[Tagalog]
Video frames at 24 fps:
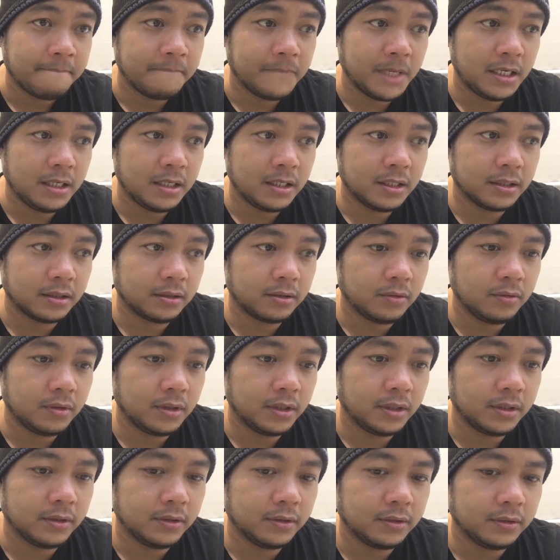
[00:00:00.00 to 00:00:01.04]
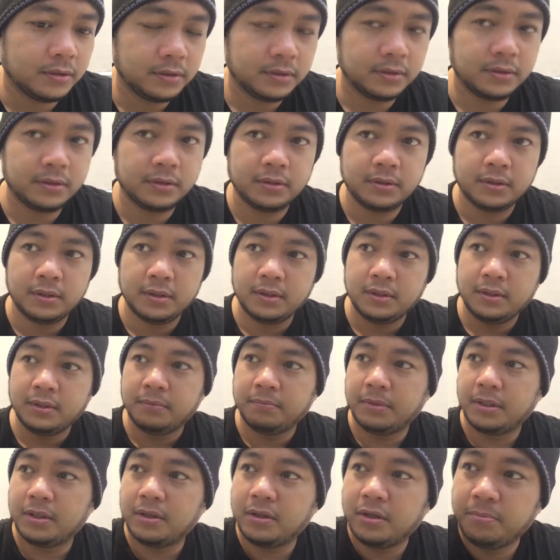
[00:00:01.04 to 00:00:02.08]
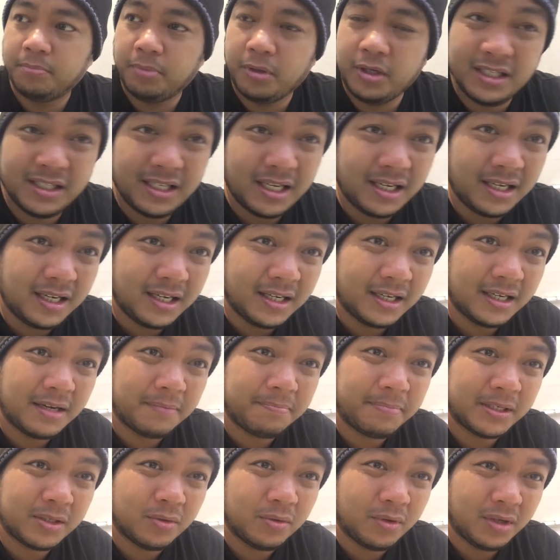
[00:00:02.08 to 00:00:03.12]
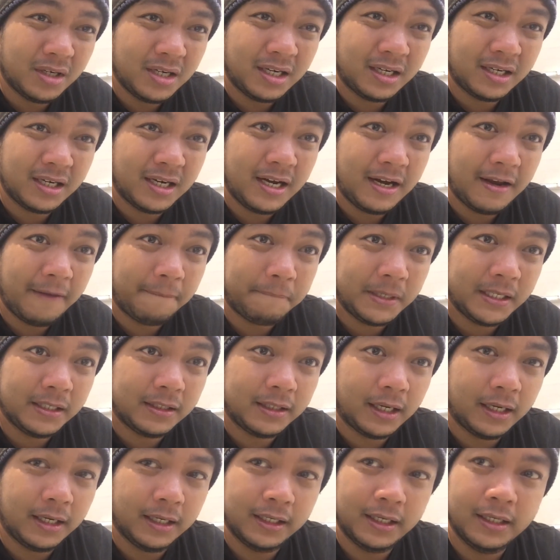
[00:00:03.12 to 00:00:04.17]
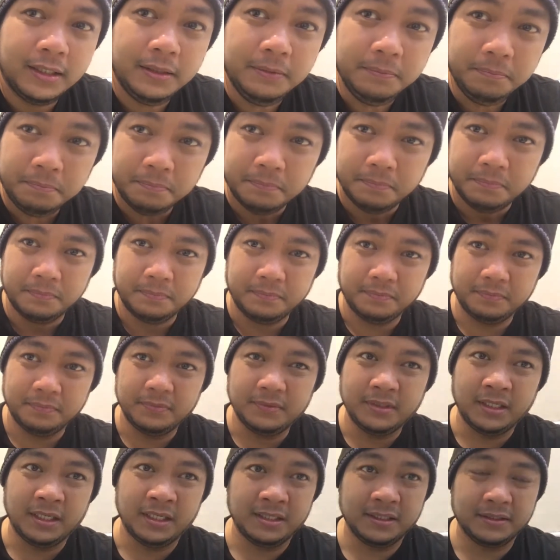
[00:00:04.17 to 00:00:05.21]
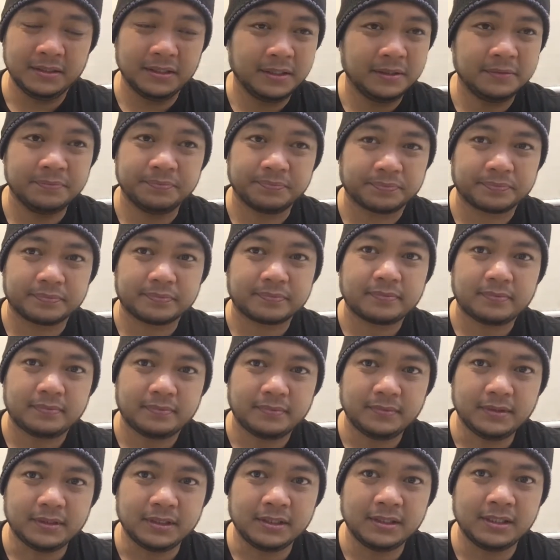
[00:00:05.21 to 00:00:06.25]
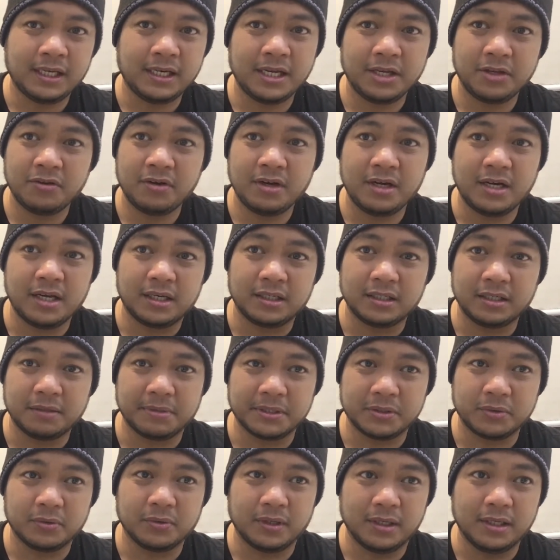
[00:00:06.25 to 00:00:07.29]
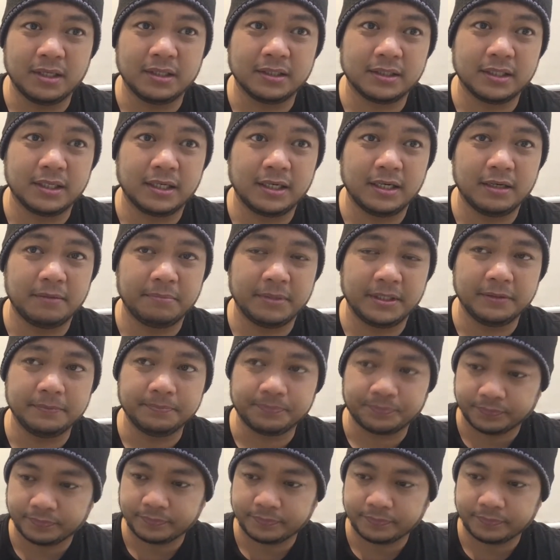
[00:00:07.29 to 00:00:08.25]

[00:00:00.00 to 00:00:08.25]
balikat ko ngayon? Pero hopefully sana napasukan lang ng lamig talaga. And sana yun lang, napasukan lang siya ng lamig.